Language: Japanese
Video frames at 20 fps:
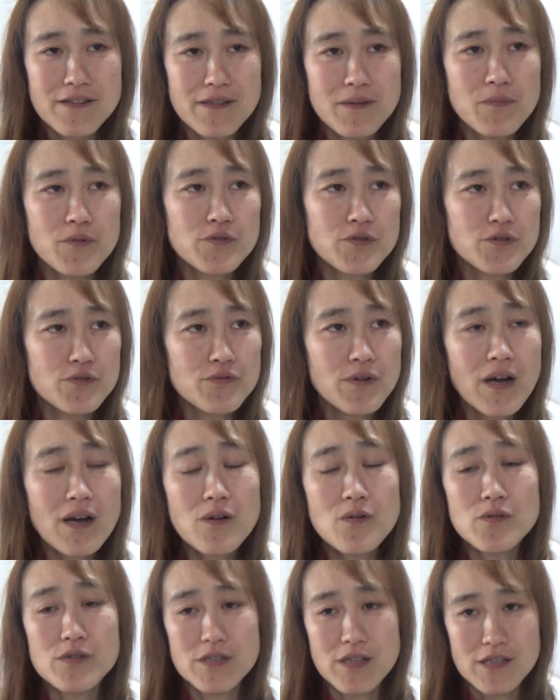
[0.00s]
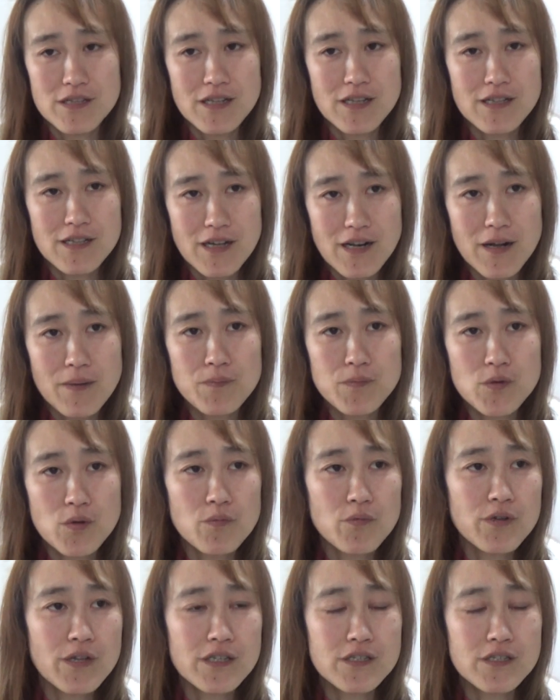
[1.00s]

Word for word: でも中学校になってきたら友